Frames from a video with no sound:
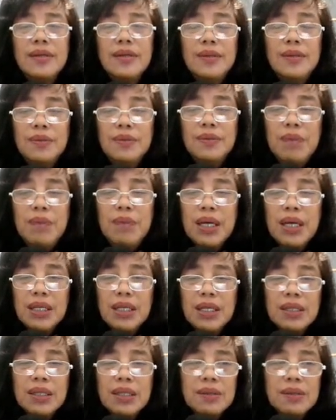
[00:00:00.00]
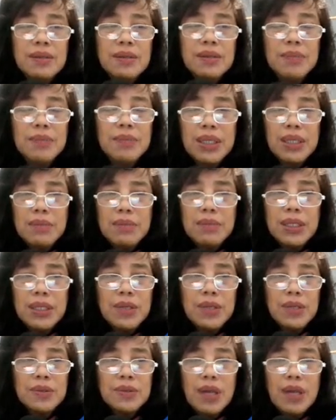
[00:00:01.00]
Ano, bakit pag
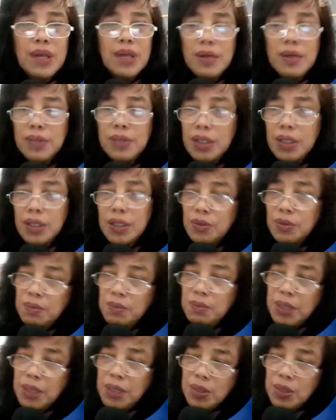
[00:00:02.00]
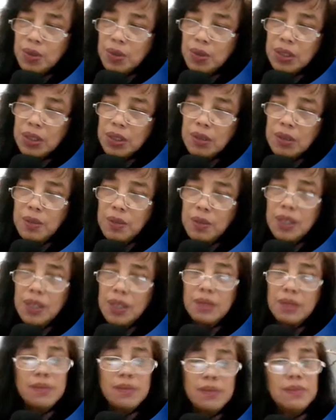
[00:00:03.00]
namatay yung tao, nandun pa rin yung katawan,
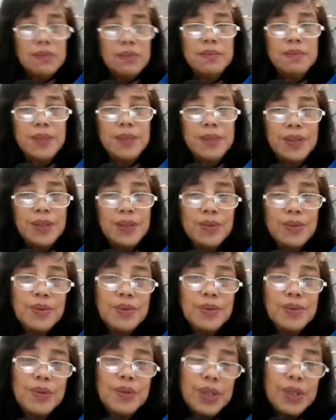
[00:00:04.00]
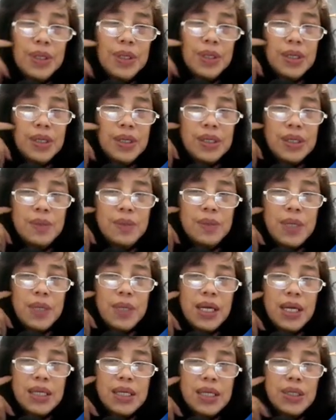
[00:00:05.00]
pero
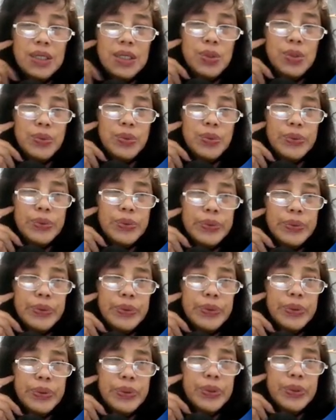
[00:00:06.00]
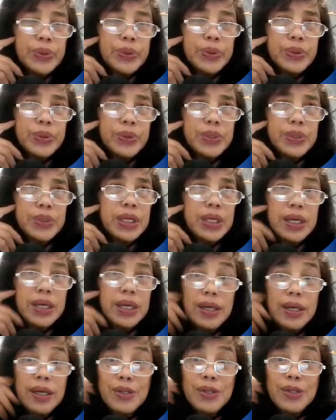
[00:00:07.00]
nawala na yung nag
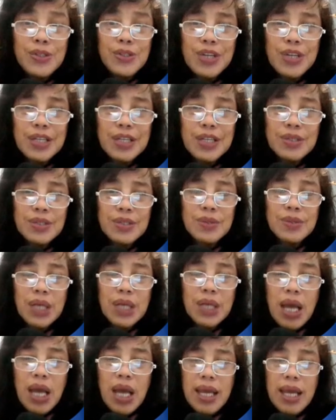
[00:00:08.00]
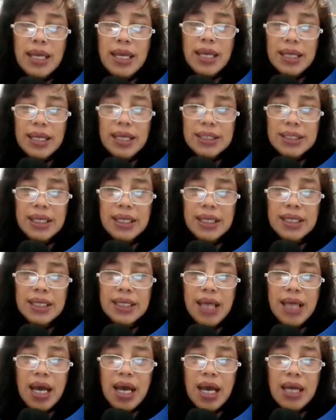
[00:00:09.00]
energize o nag, at saka
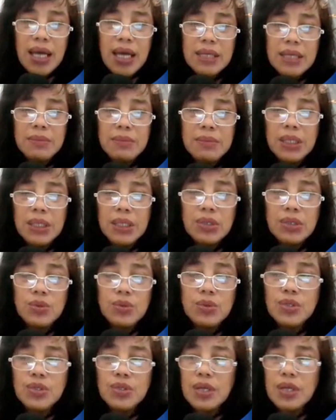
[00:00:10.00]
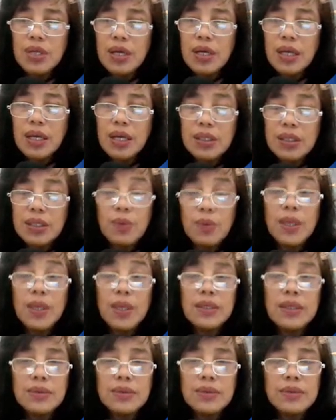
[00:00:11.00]
nag-a-animate dun sa katawan,
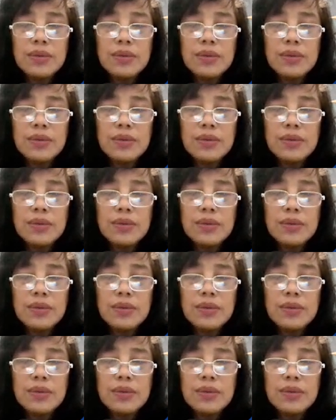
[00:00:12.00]
no?